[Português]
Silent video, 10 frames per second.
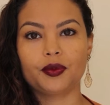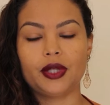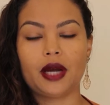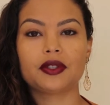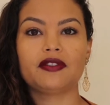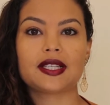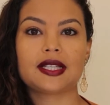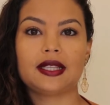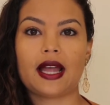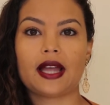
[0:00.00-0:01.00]
da
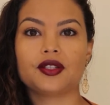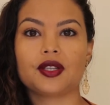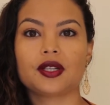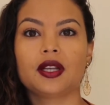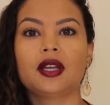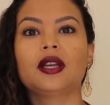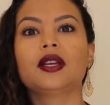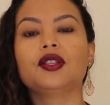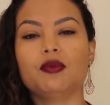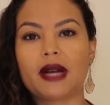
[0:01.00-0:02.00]
Universidade
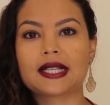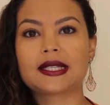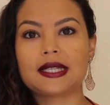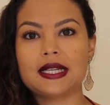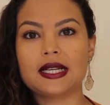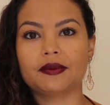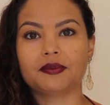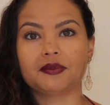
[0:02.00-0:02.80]
de Brasília.